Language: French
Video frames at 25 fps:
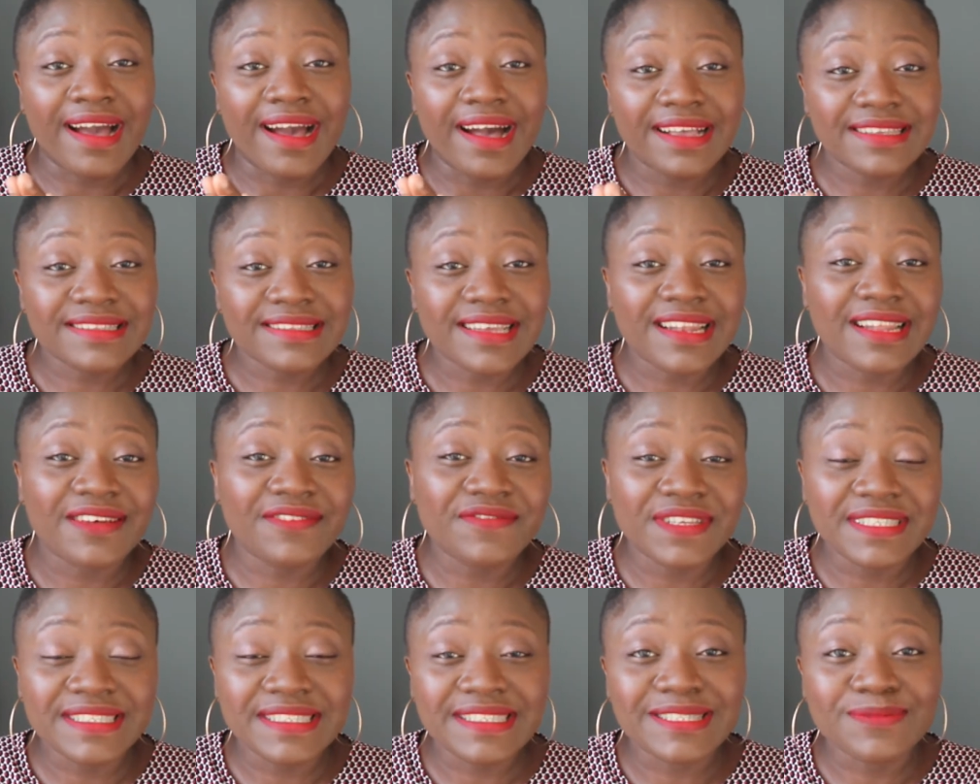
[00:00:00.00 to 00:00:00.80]
grâce à
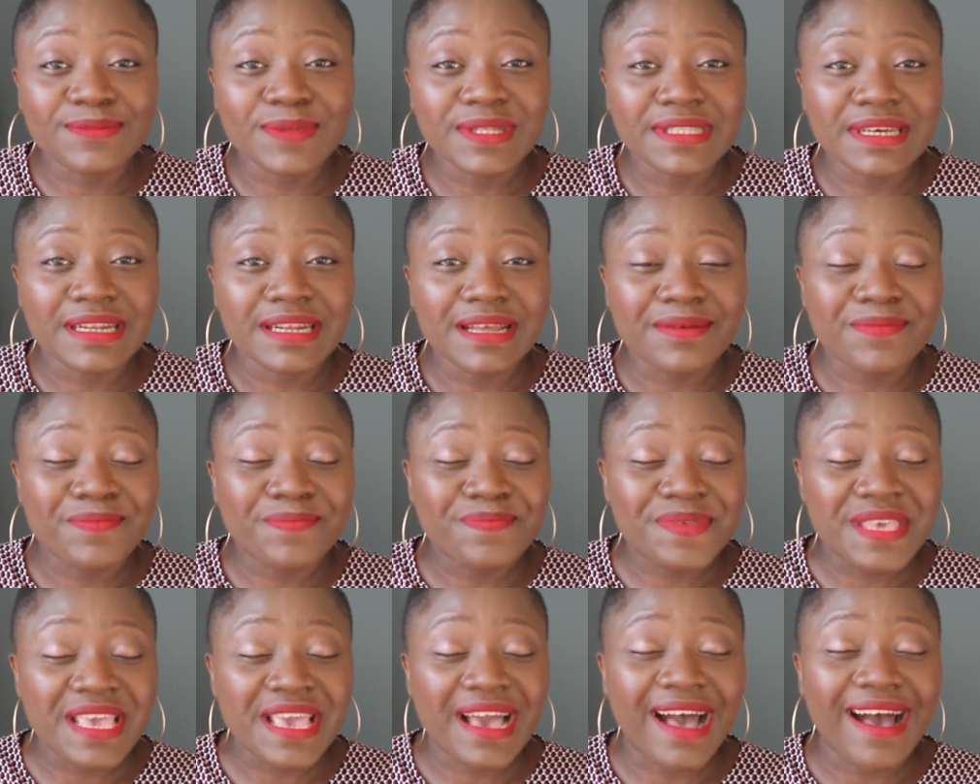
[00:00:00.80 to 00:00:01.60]
l'investissement dans la
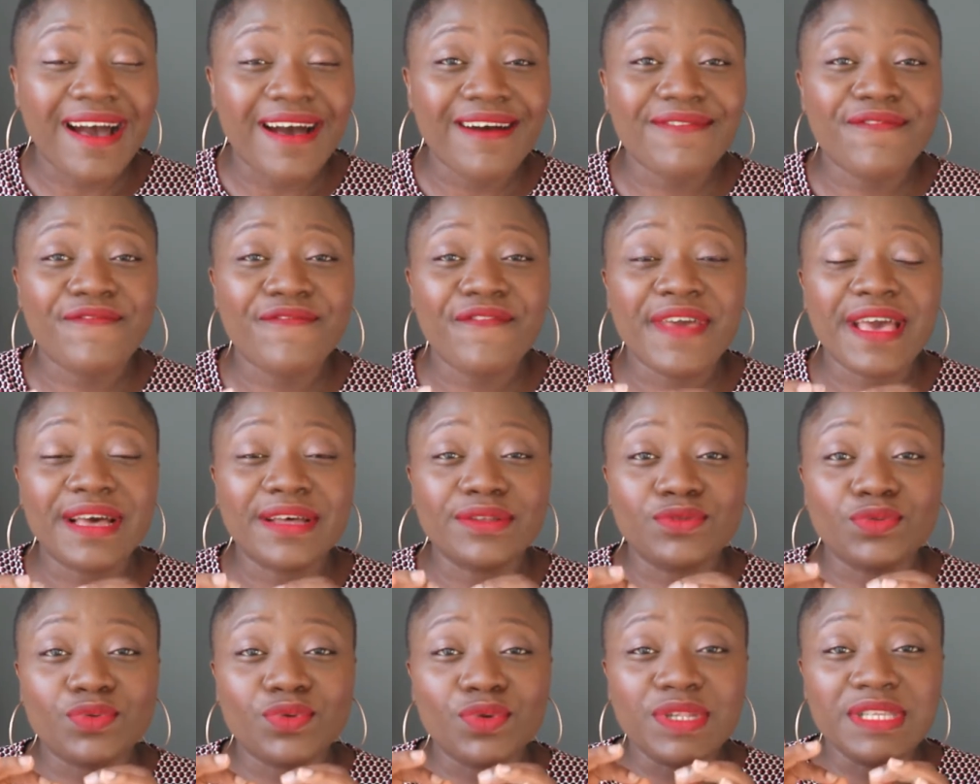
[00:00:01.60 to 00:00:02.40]
pierre, à
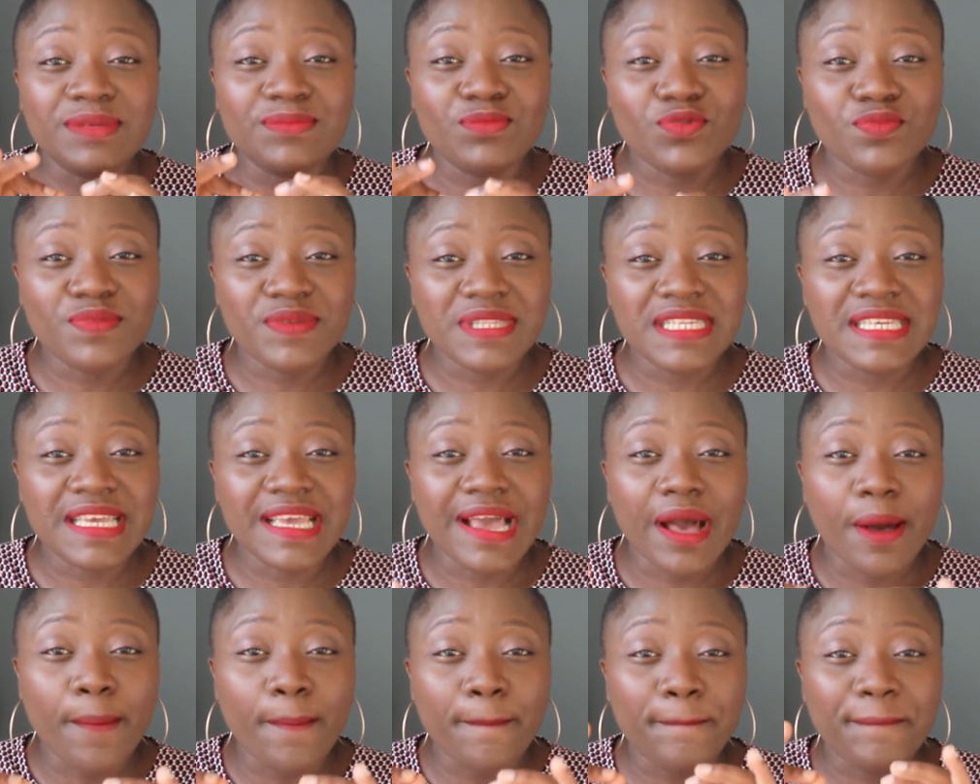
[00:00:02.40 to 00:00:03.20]
faire de l'immobilier
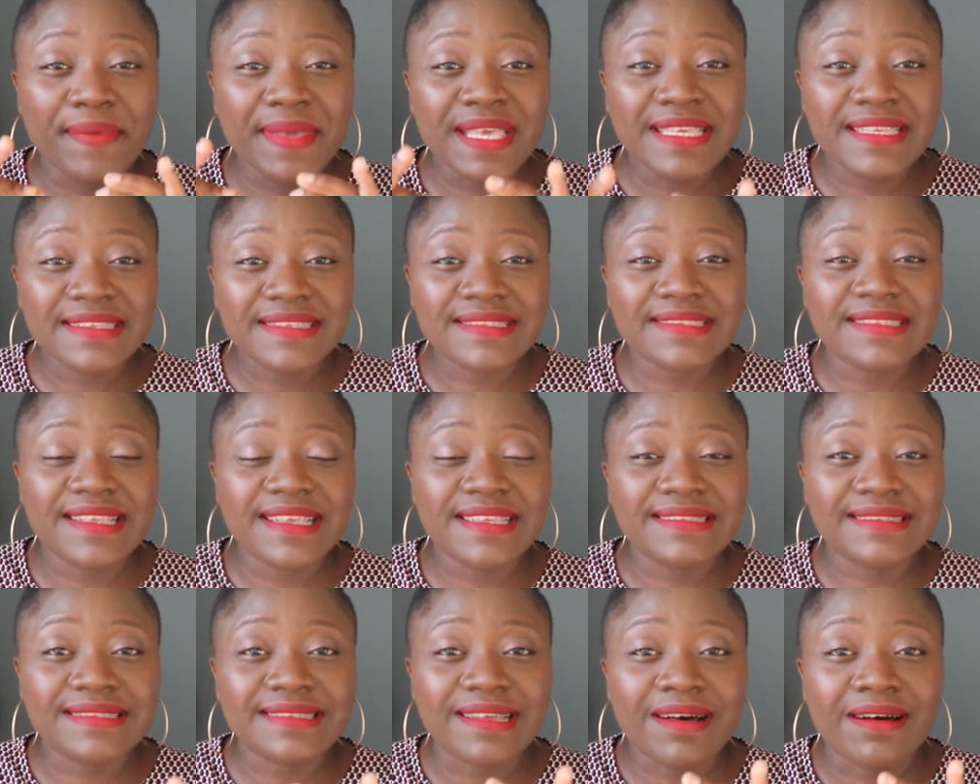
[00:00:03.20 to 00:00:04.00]
un
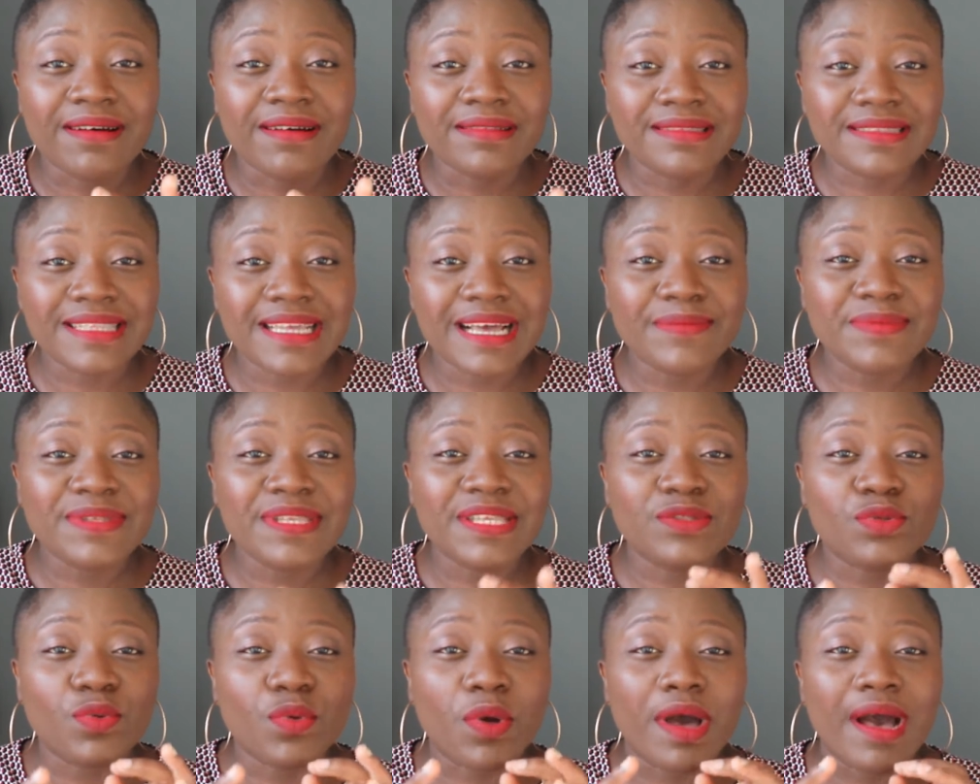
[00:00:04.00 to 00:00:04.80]
business rentable
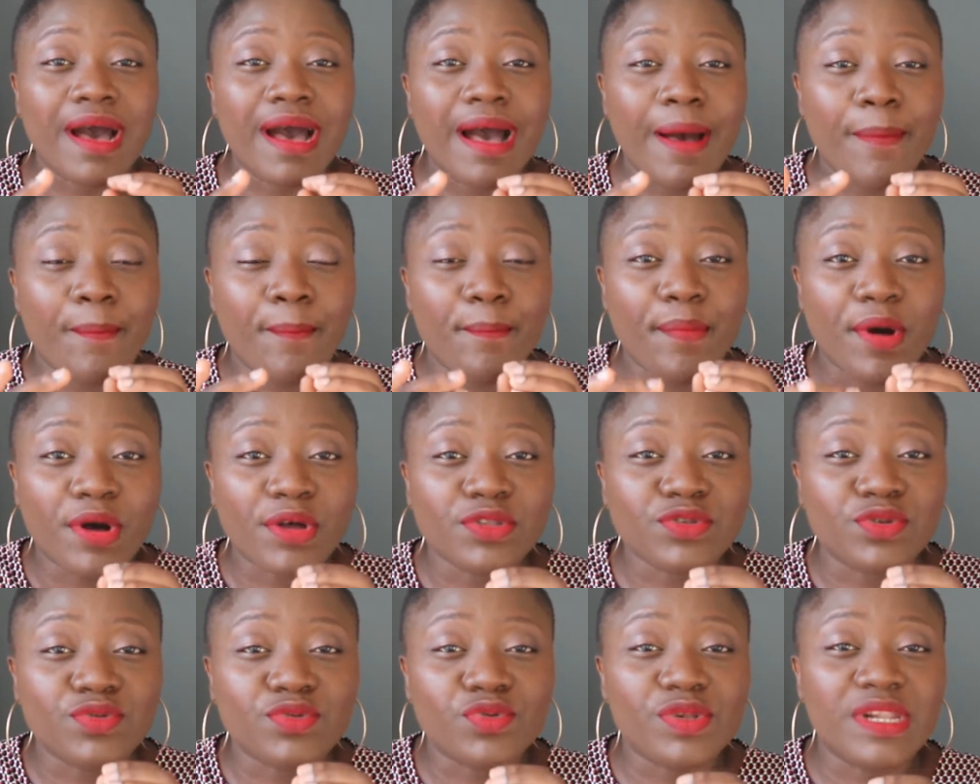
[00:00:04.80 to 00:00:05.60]
qui te
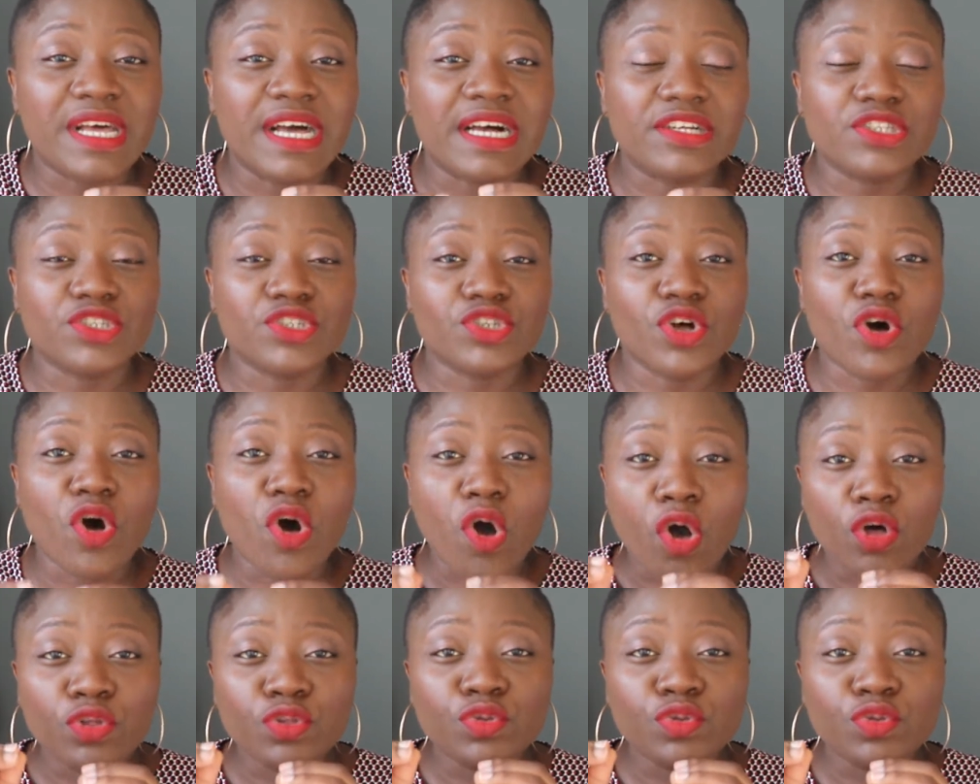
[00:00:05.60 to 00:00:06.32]
rapporte de l'argent